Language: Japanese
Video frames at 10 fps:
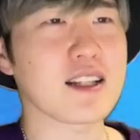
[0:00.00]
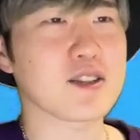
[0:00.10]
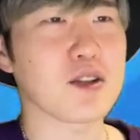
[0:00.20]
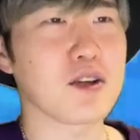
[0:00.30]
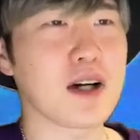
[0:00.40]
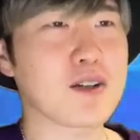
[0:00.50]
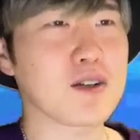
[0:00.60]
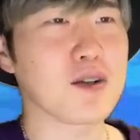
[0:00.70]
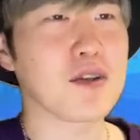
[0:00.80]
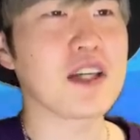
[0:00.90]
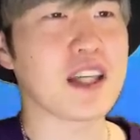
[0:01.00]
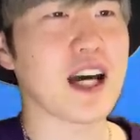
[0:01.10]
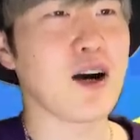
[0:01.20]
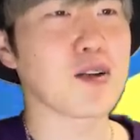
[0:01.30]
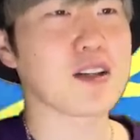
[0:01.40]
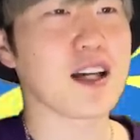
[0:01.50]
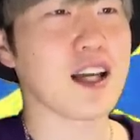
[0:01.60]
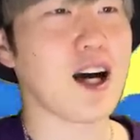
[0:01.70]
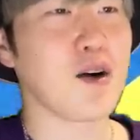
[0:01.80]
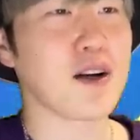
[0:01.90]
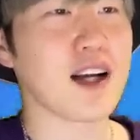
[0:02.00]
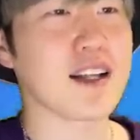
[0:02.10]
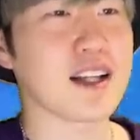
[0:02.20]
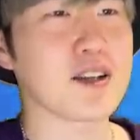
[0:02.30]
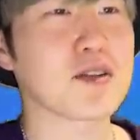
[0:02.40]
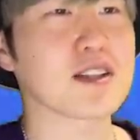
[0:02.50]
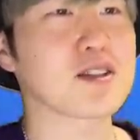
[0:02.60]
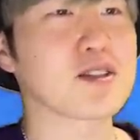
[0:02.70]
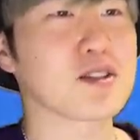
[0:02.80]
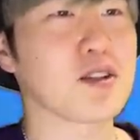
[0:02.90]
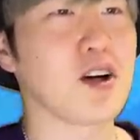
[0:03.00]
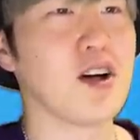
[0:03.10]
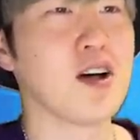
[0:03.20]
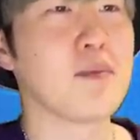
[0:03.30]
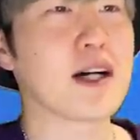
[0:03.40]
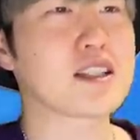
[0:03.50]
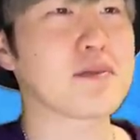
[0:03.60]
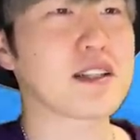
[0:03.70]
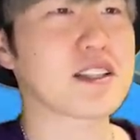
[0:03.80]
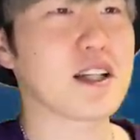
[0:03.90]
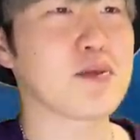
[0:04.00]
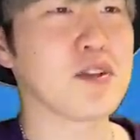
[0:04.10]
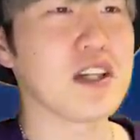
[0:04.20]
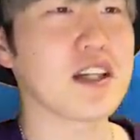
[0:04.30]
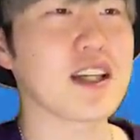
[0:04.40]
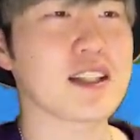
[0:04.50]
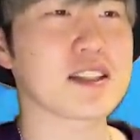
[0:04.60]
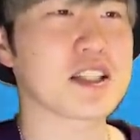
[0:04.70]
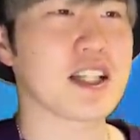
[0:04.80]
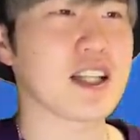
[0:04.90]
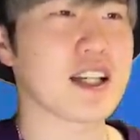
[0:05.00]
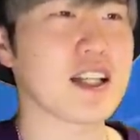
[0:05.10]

んかその枠の雰囲気煽ったり煽られたりとかするそのバチバチな雰囲気が好きなだけ